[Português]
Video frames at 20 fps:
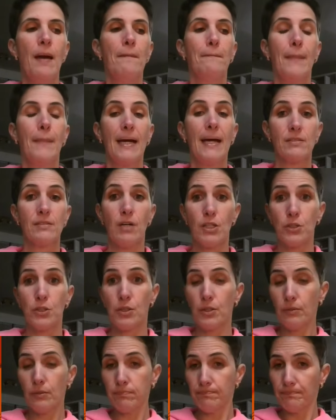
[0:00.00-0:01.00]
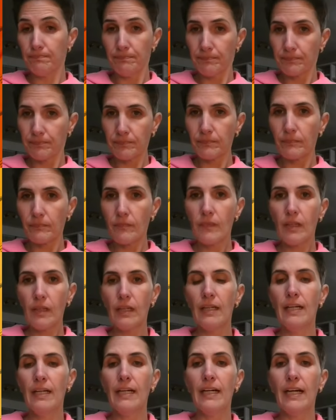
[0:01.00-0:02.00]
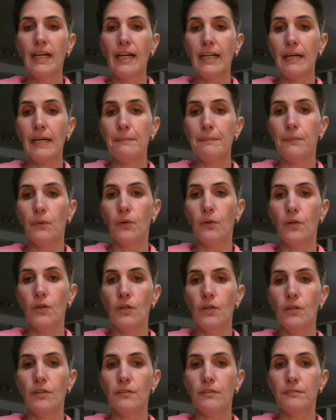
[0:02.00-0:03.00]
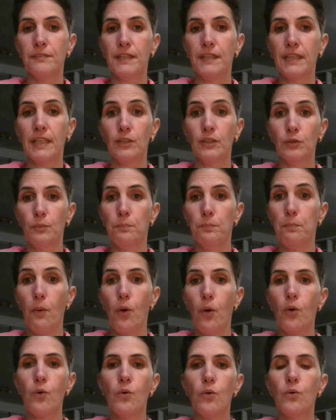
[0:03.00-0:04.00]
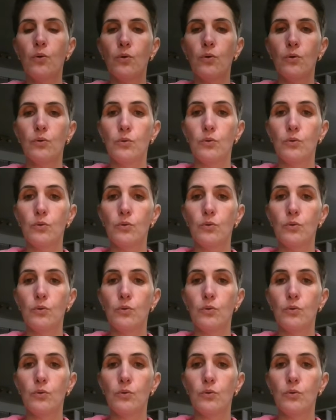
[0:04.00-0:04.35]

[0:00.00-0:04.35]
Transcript: mas eu acho que acabou ficando um pouco